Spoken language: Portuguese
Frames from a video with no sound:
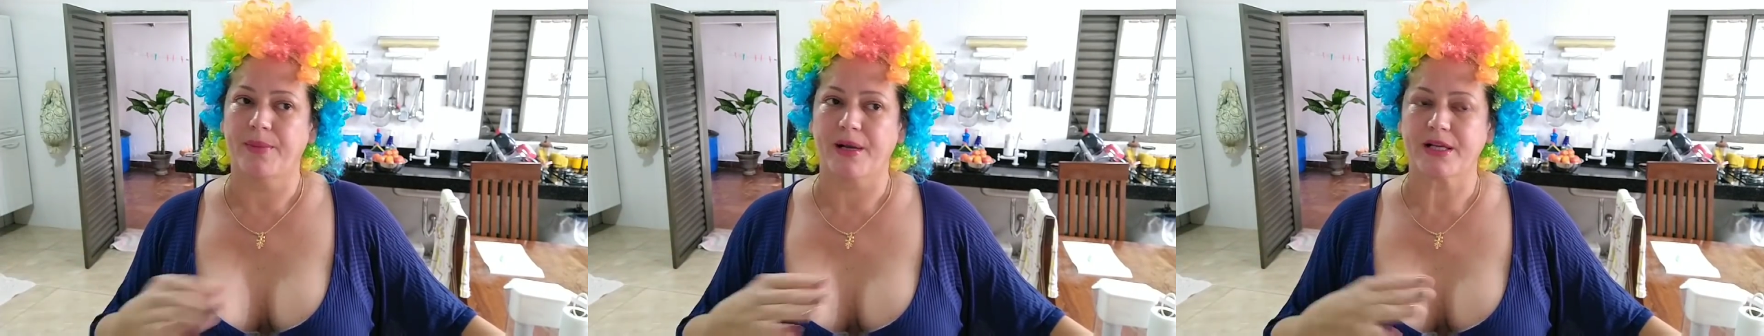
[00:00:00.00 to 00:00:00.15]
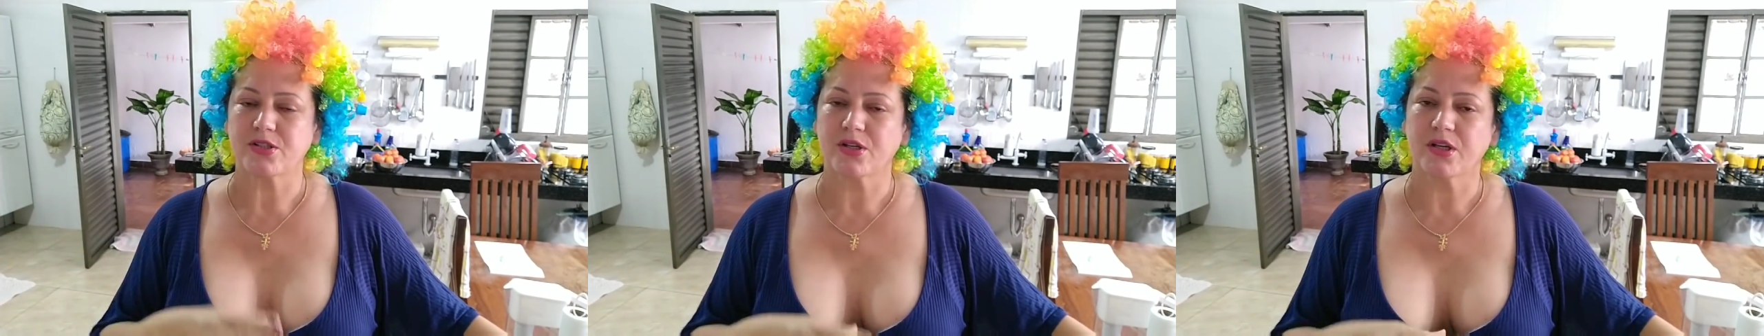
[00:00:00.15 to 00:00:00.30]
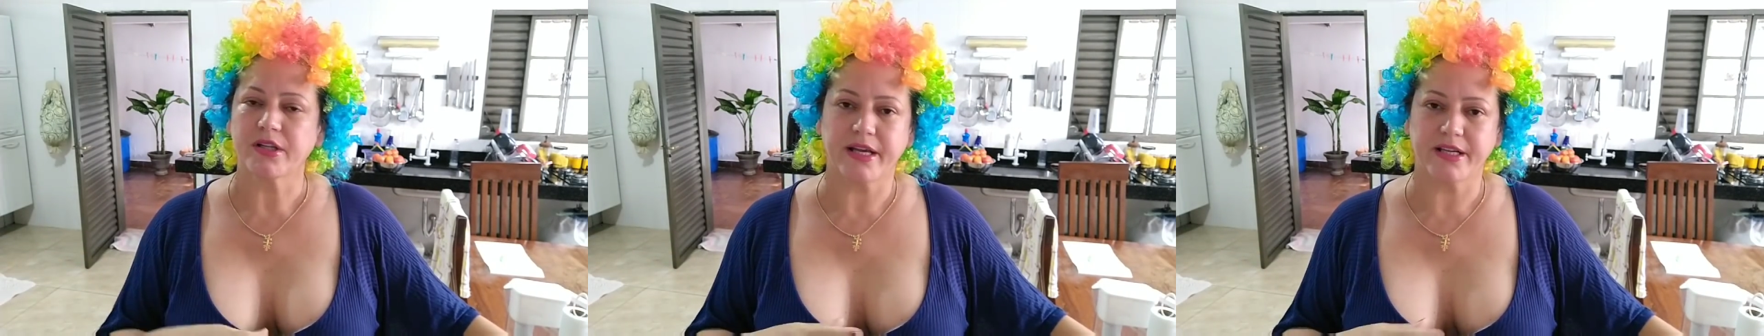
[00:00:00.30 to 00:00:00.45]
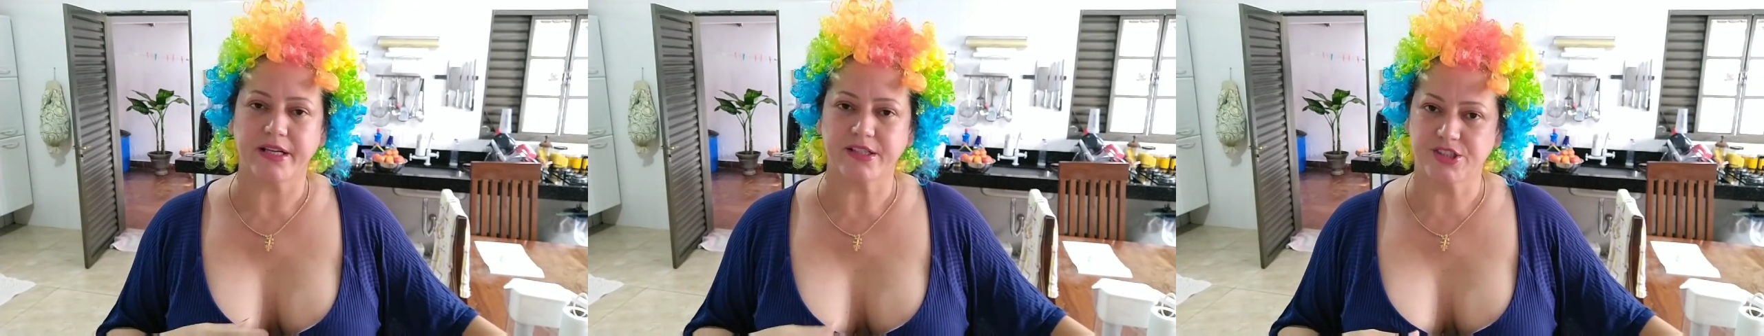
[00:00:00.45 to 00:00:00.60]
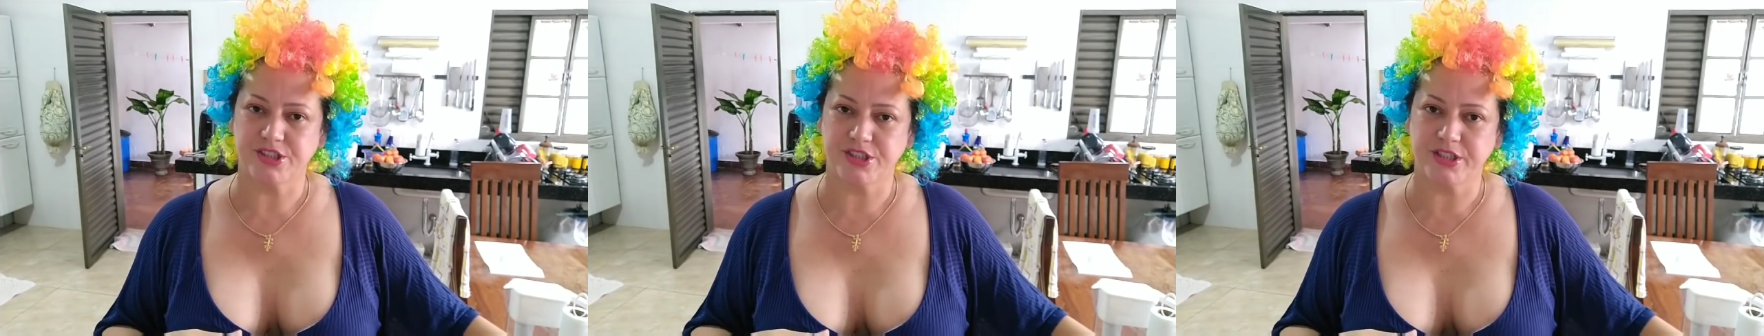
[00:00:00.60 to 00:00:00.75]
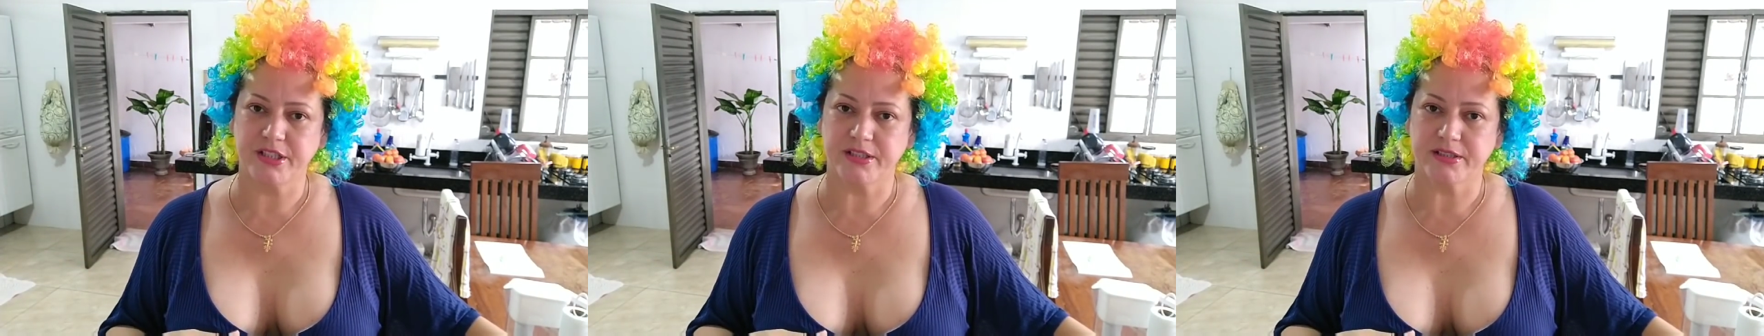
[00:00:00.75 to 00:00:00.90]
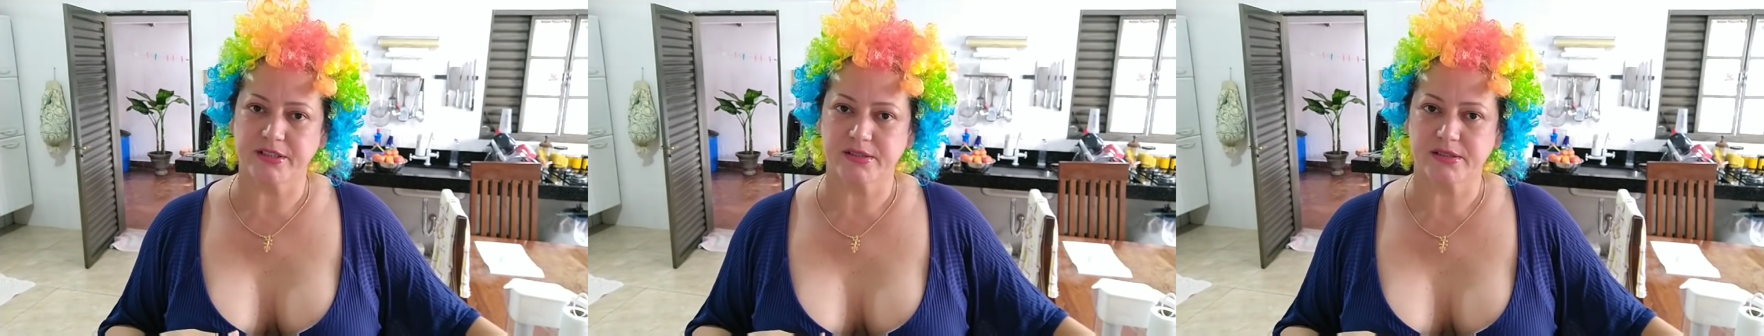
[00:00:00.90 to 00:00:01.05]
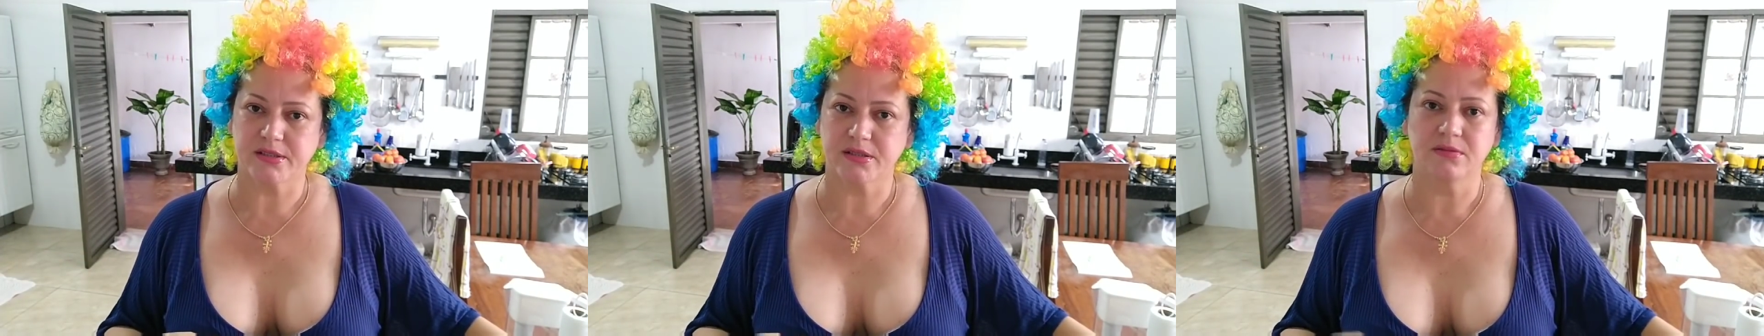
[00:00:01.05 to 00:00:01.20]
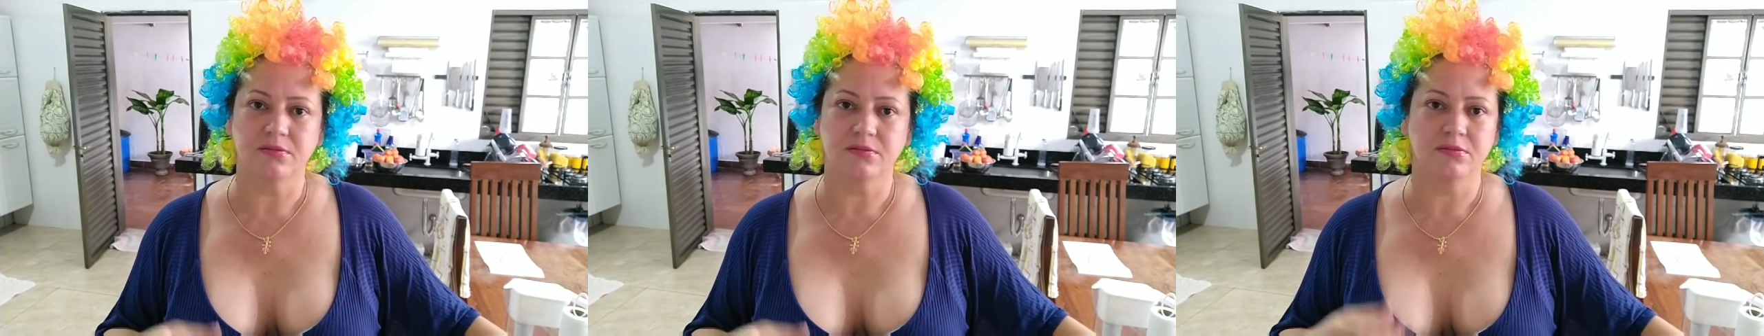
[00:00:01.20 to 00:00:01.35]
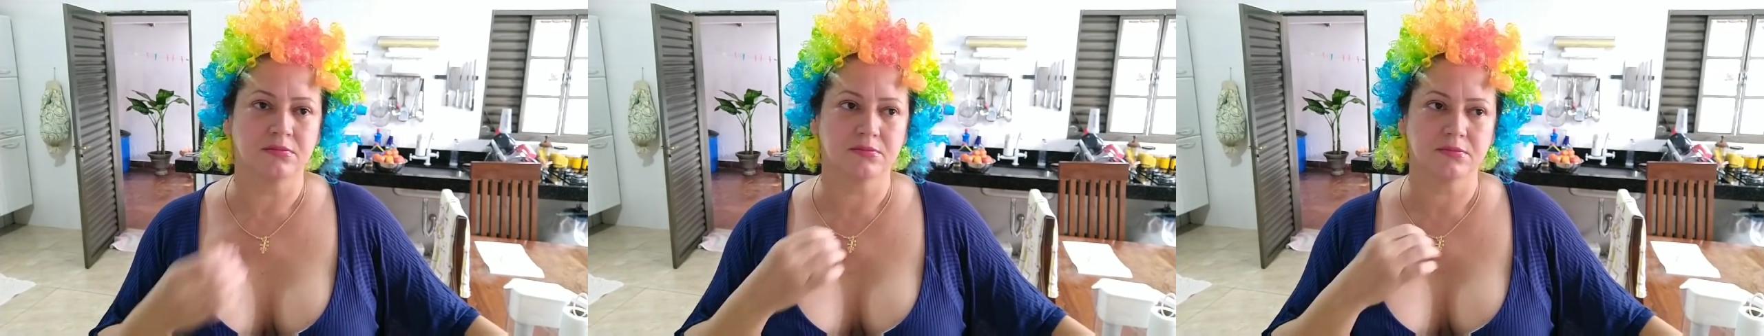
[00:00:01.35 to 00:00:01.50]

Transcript: Passou 10 dias,